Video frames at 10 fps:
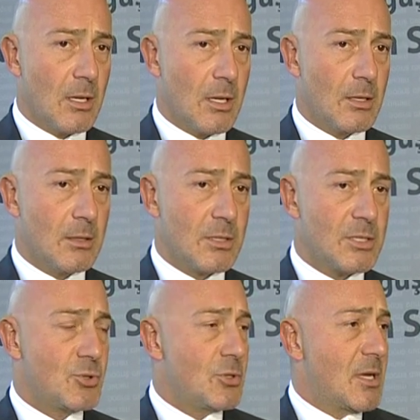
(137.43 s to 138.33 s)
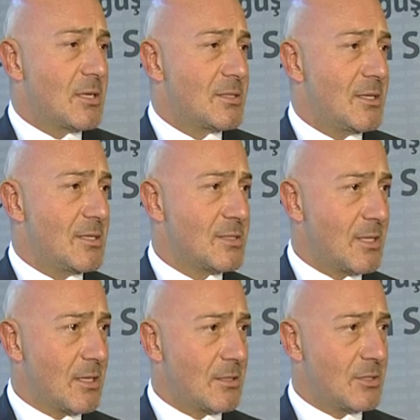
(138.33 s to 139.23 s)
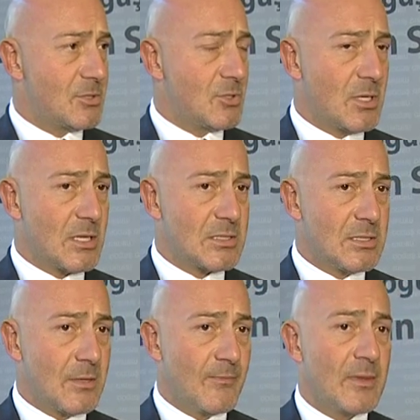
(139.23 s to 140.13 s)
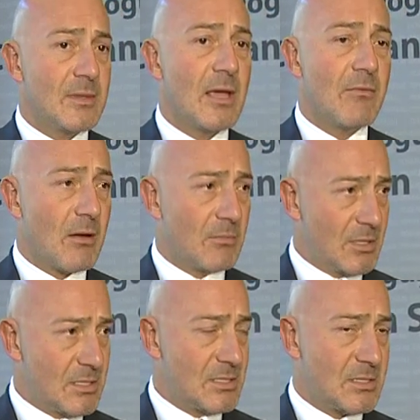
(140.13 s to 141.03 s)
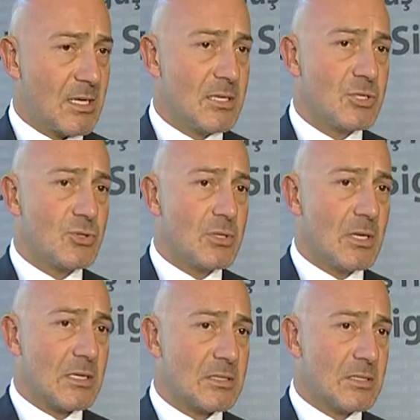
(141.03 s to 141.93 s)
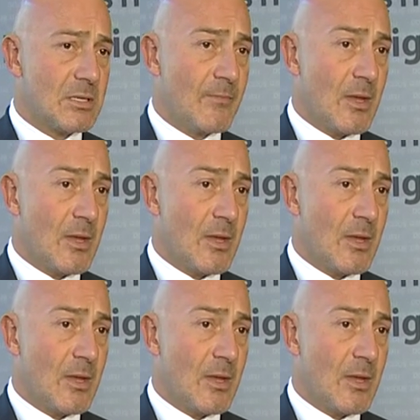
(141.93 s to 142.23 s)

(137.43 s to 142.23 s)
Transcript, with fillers: E, iş dünyası ne ister? İş dünyası devamlılık ister. İş dünyası